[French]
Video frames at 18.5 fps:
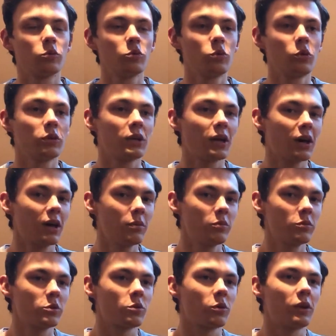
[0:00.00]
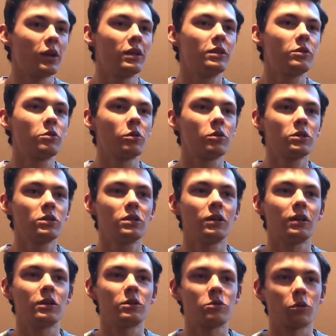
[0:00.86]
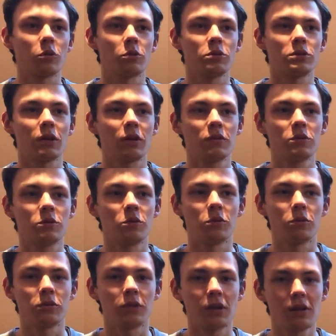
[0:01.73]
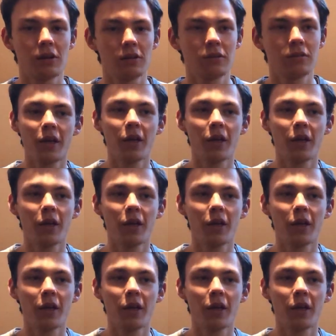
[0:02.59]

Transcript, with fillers: tout le carême sur la liturgie et sur le service de l'hôtel.